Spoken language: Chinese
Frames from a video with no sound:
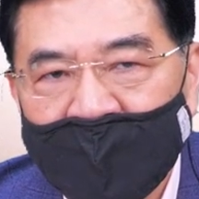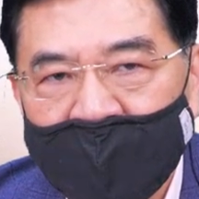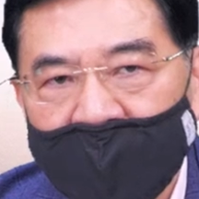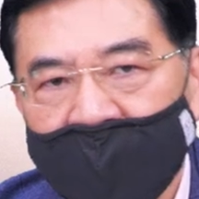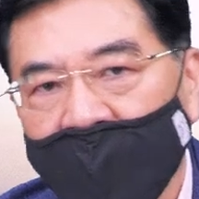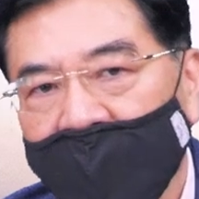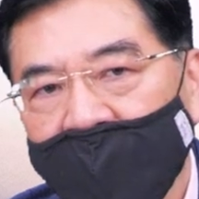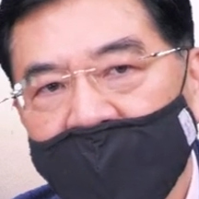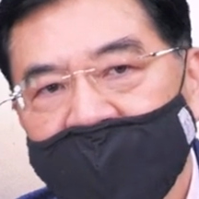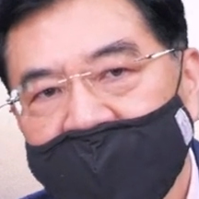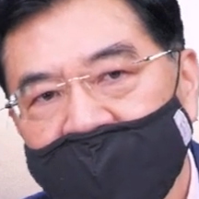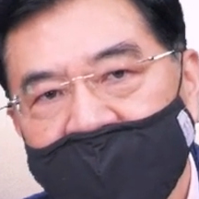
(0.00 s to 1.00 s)
所以从二月
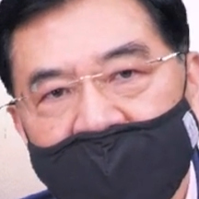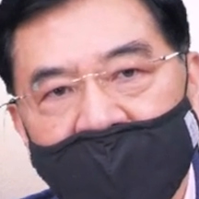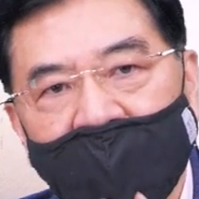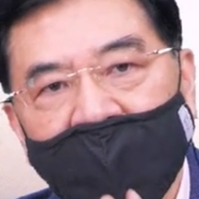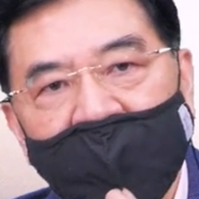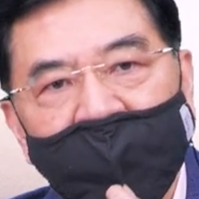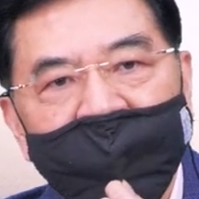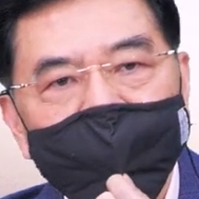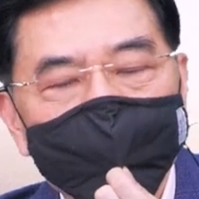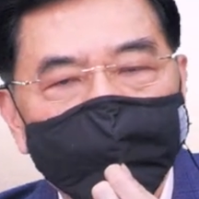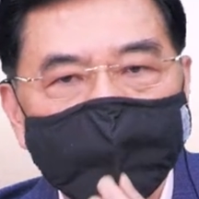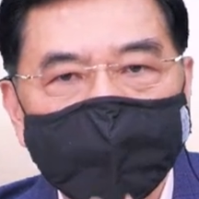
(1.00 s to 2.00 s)
十七号一八
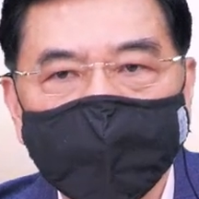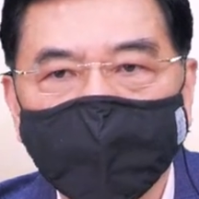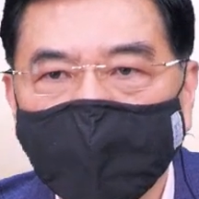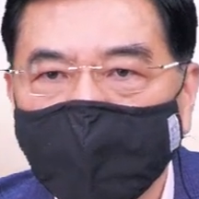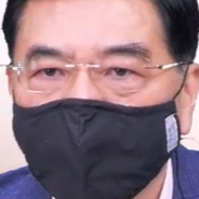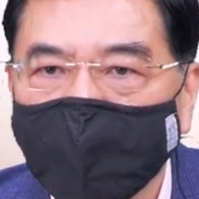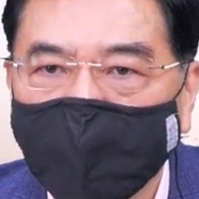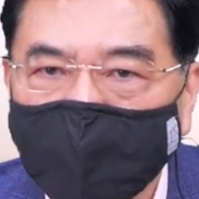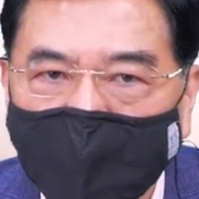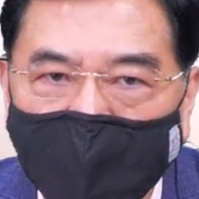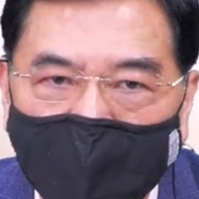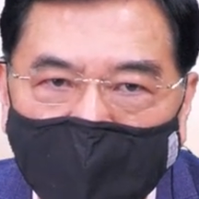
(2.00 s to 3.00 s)
三四五一路空
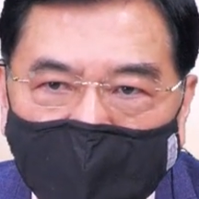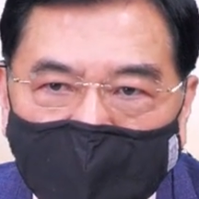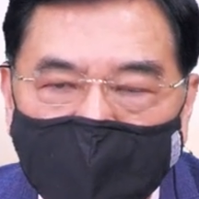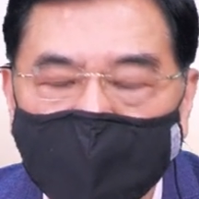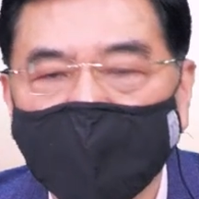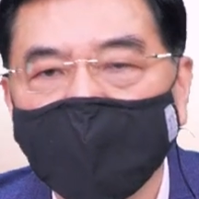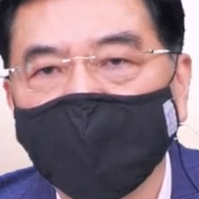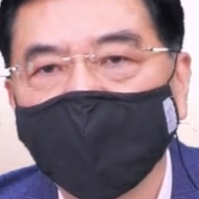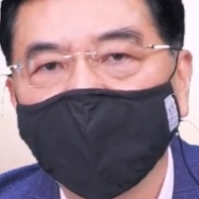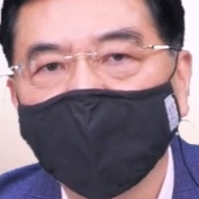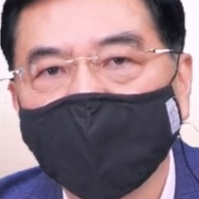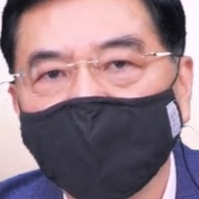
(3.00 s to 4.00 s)
下来一千六
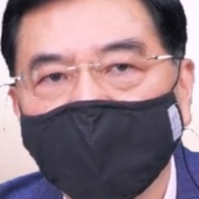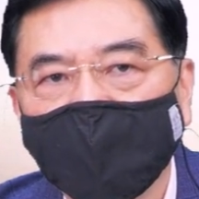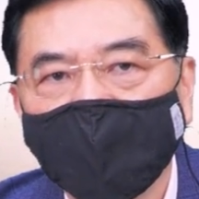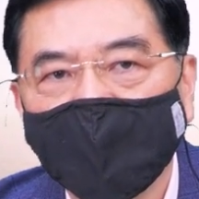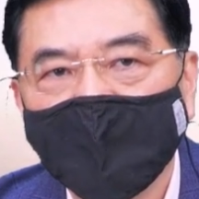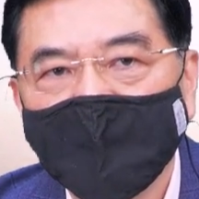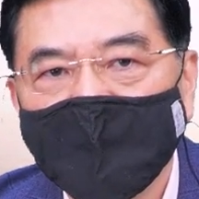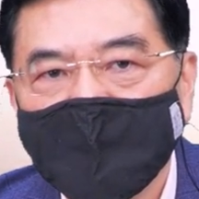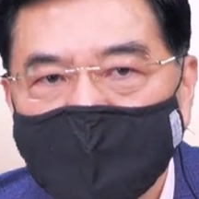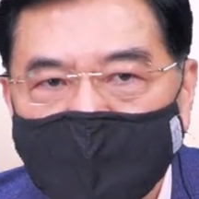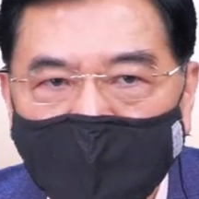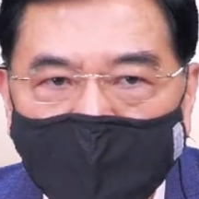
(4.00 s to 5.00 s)
百点，
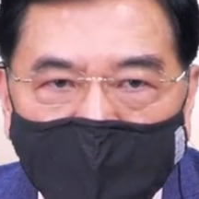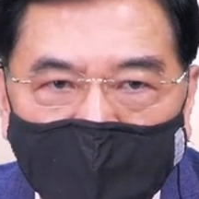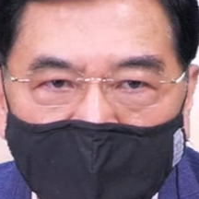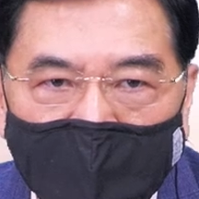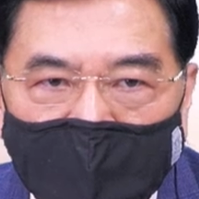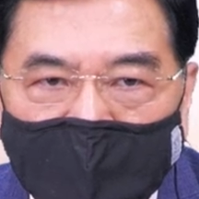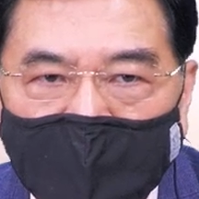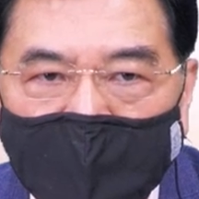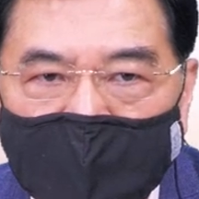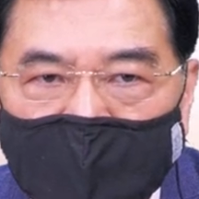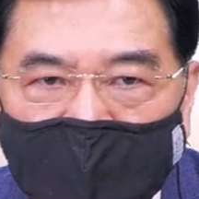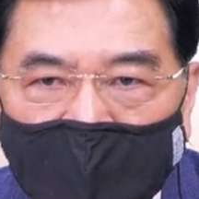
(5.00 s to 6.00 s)
三月八号一
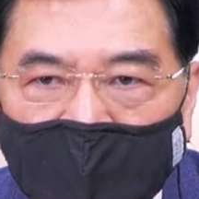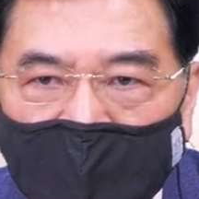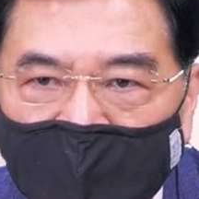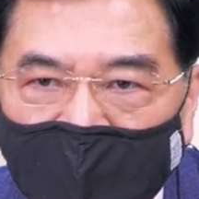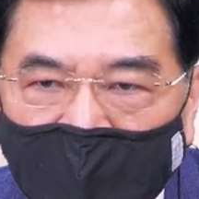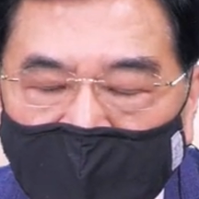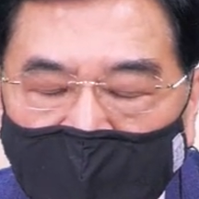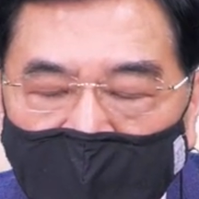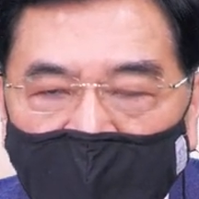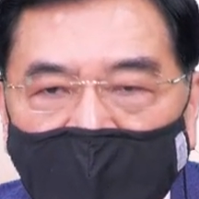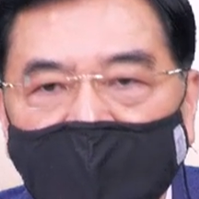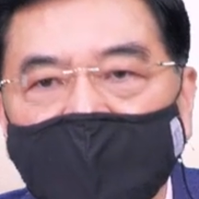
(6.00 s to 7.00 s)
六七二零翻
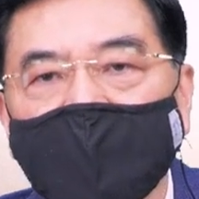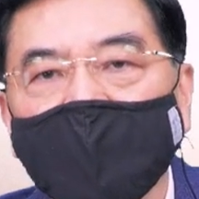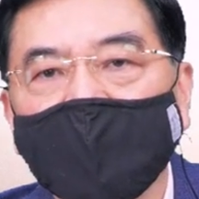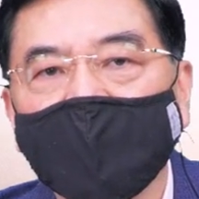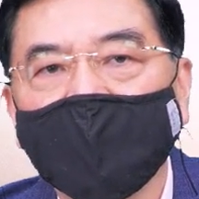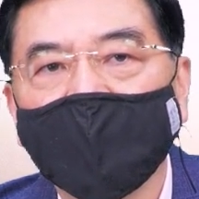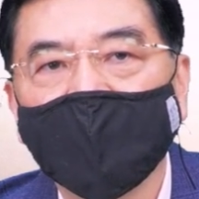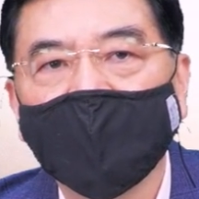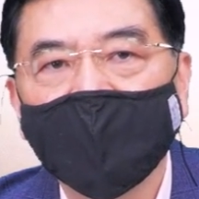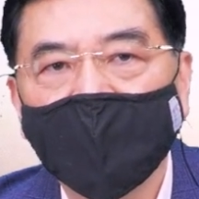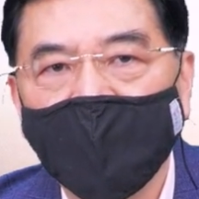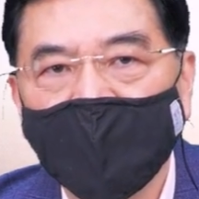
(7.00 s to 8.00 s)
多一千点，
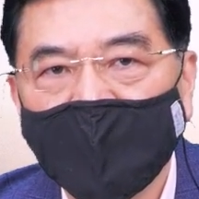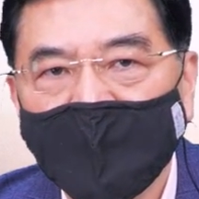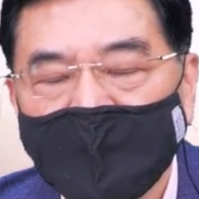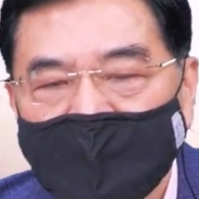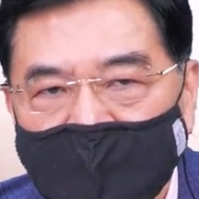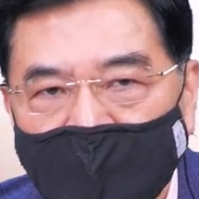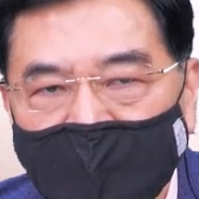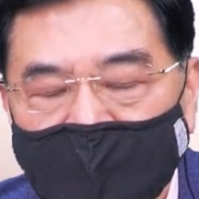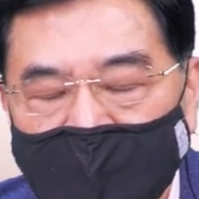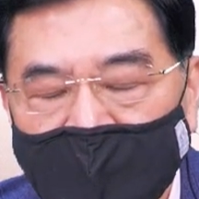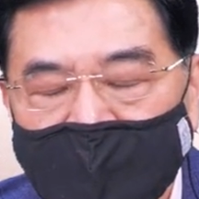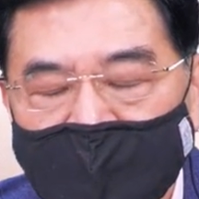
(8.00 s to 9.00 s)
三月
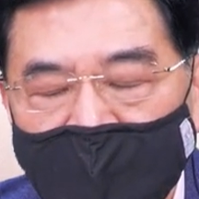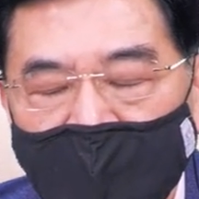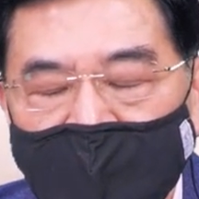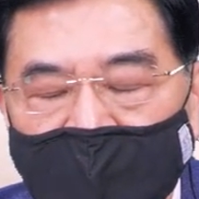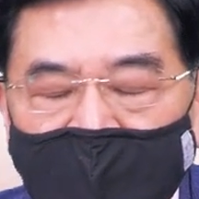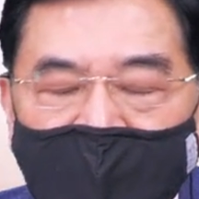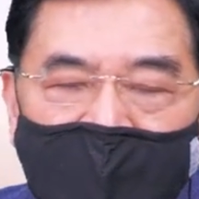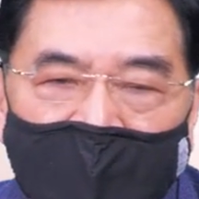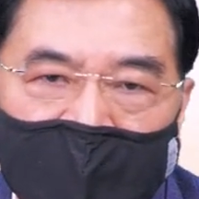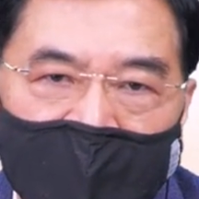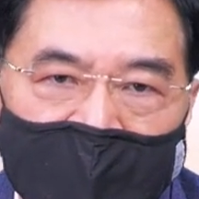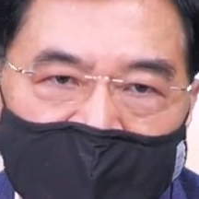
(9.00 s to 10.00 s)
三十要清明
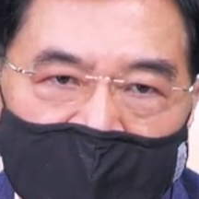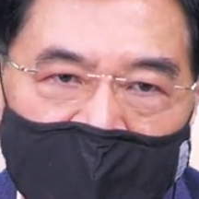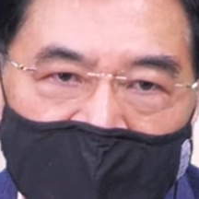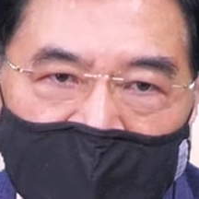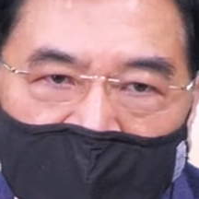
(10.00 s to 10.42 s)
长假前